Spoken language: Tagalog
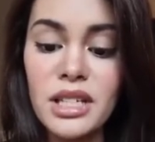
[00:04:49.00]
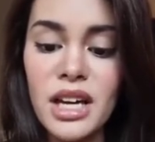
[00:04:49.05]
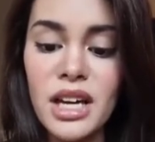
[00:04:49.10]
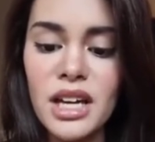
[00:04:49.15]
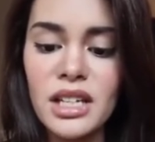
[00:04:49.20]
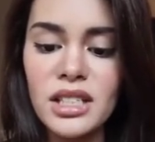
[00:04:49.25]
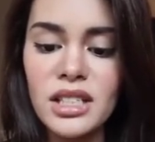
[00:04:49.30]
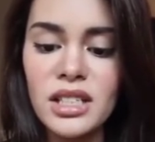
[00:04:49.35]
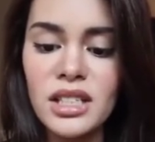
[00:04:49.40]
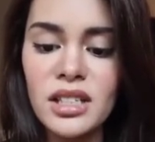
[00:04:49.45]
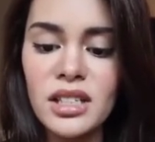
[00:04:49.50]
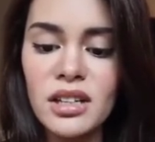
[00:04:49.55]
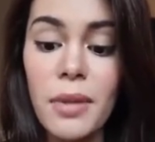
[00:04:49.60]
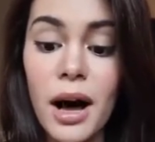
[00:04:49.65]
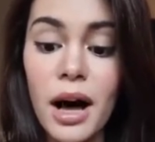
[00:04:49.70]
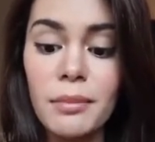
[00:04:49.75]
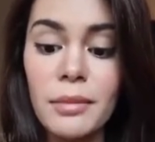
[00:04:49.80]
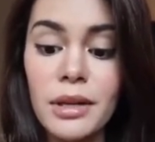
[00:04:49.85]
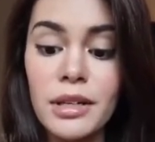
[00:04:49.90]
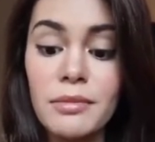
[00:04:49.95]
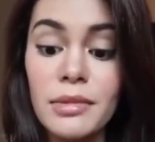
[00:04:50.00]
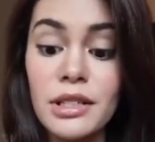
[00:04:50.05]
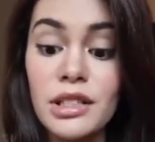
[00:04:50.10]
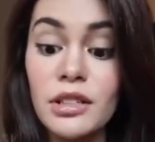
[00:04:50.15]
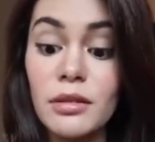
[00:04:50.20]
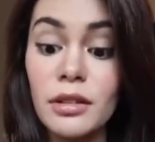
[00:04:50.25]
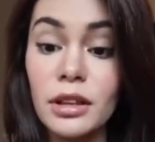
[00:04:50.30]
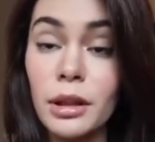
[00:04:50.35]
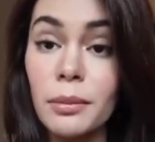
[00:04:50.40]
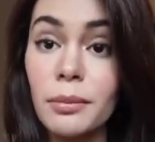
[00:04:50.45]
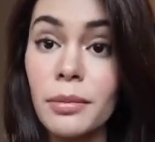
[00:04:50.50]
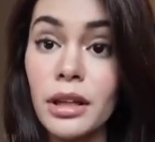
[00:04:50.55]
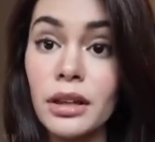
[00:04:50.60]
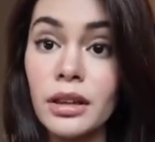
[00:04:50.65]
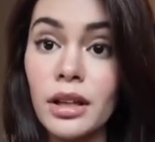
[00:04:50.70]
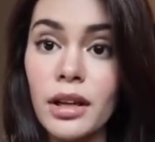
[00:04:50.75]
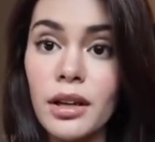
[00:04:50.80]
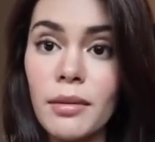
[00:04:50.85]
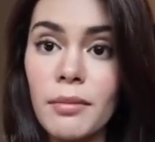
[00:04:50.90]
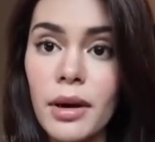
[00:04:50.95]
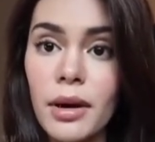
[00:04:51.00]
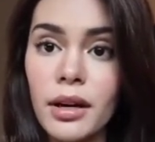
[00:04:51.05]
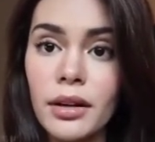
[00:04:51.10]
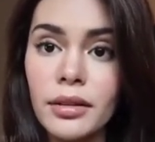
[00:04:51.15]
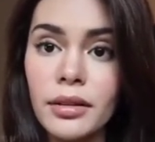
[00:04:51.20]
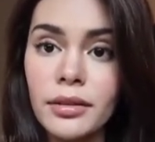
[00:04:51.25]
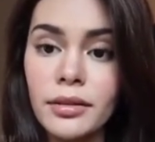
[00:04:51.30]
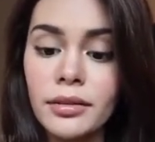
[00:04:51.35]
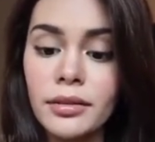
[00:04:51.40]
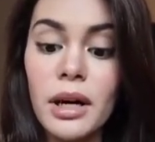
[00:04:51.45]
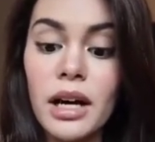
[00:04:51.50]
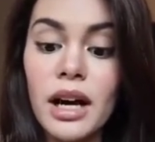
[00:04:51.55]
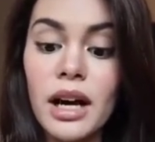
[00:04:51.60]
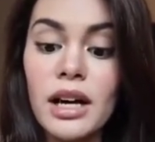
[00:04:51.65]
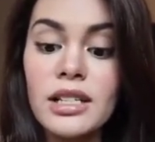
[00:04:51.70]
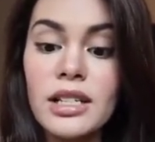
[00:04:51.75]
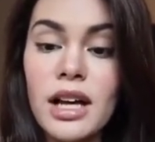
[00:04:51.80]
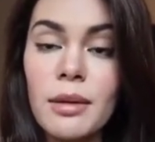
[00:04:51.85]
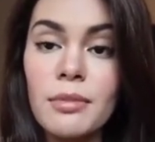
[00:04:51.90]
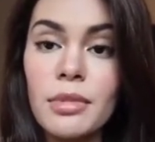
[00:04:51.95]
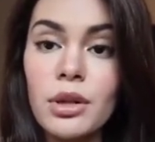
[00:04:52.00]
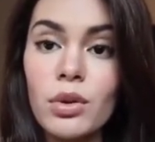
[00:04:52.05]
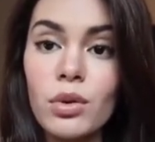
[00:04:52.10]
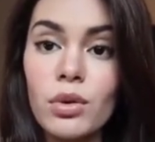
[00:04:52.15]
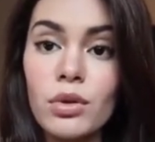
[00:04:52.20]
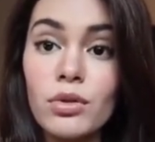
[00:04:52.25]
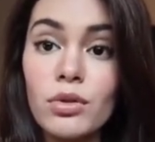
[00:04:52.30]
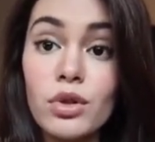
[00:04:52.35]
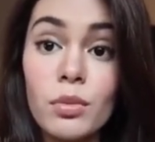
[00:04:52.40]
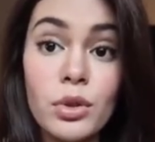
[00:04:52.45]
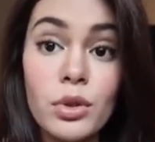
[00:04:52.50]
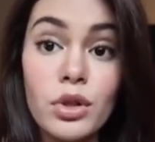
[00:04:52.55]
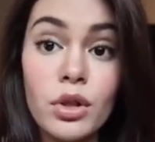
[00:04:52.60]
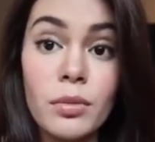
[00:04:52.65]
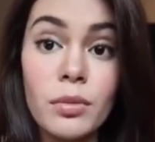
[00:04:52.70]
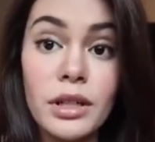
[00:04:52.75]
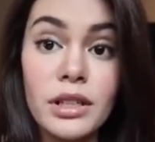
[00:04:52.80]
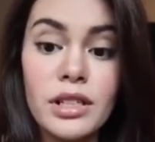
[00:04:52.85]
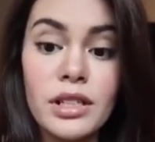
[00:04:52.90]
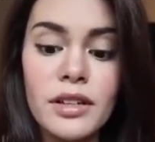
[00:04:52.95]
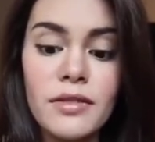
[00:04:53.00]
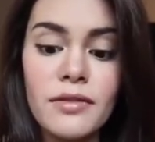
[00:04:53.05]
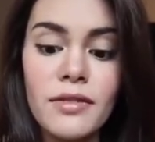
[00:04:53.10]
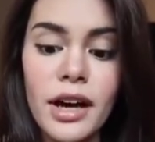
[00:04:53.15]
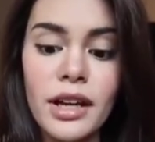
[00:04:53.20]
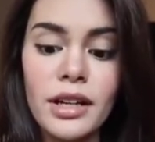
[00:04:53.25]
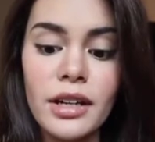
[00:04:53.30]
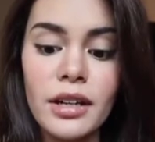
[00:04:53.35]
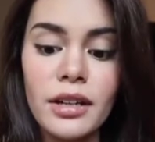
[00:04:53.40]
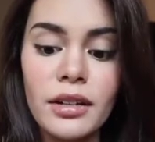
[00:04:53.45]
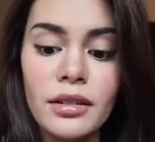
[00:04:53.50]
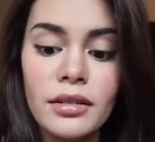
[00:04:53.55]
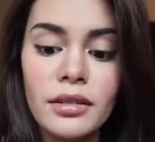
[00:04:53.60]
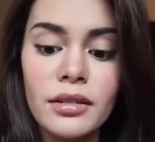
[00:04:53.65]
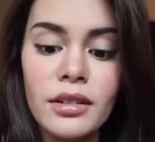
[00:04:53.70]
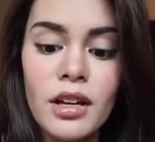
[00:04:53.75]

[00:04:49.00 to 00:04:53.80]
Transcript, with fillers: PS. Baka may misinterpret ng iba. Pagkakasabi kong sumusobra si Ivana.